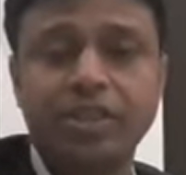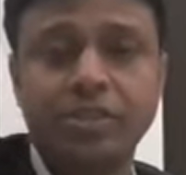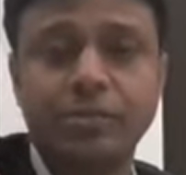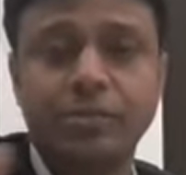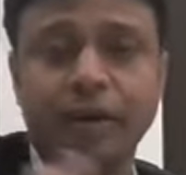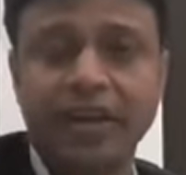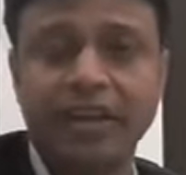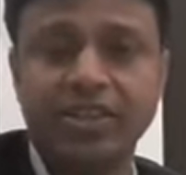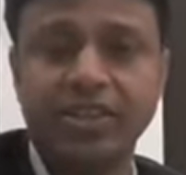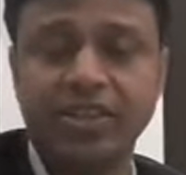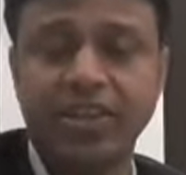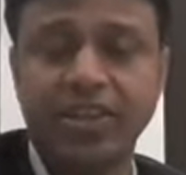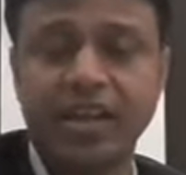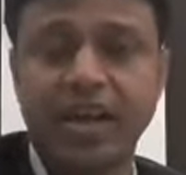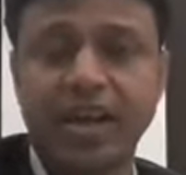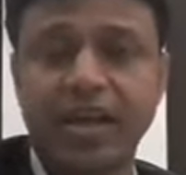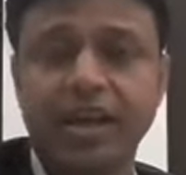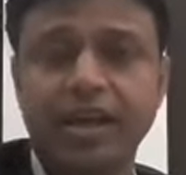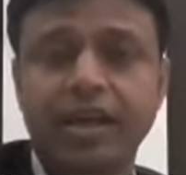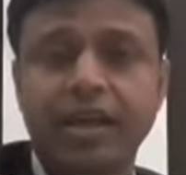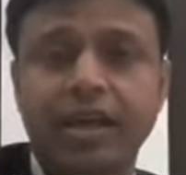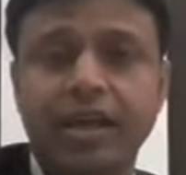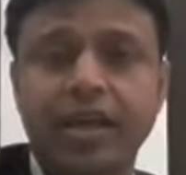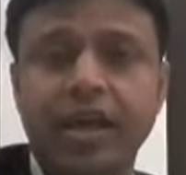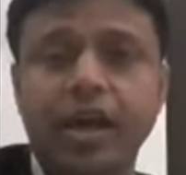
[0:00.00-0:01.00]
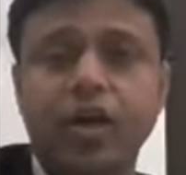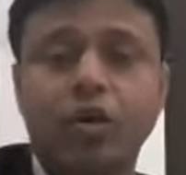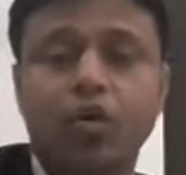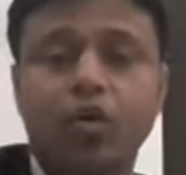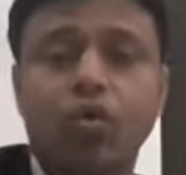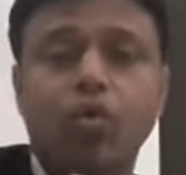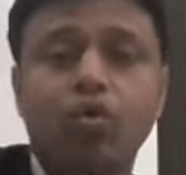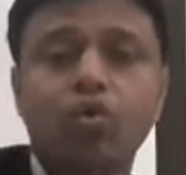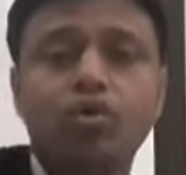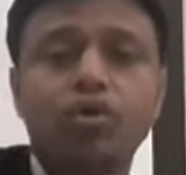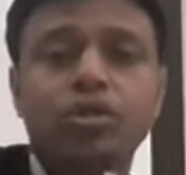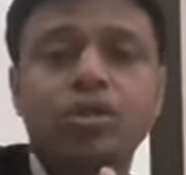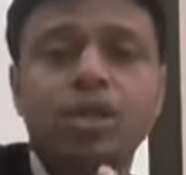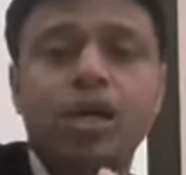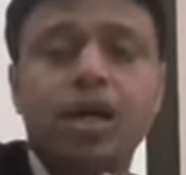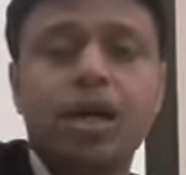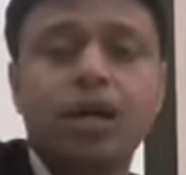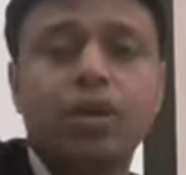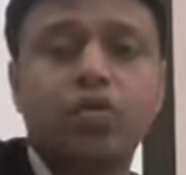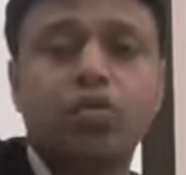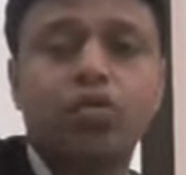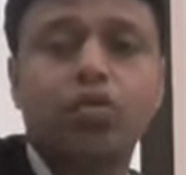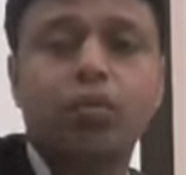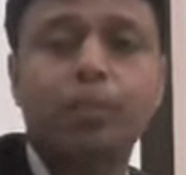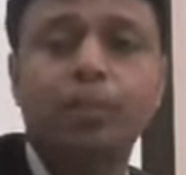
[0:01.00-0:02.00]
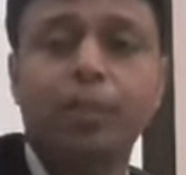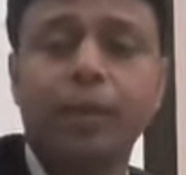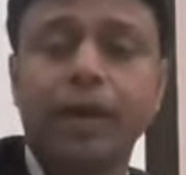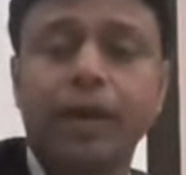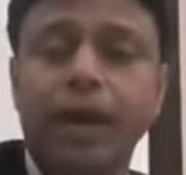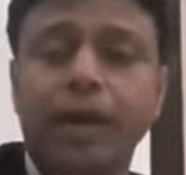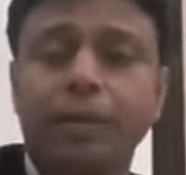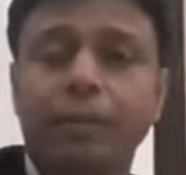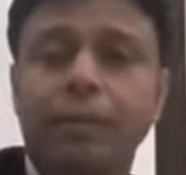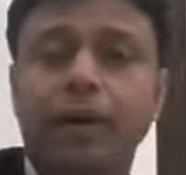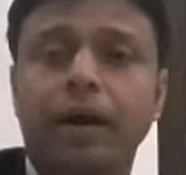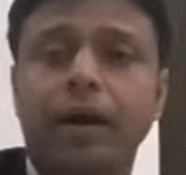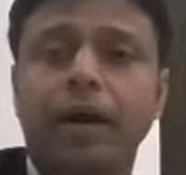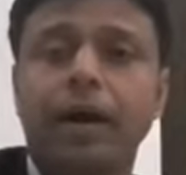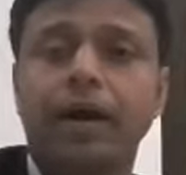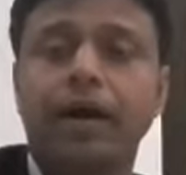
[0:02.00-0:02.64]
भेजना है कौन सा रूम पे आपका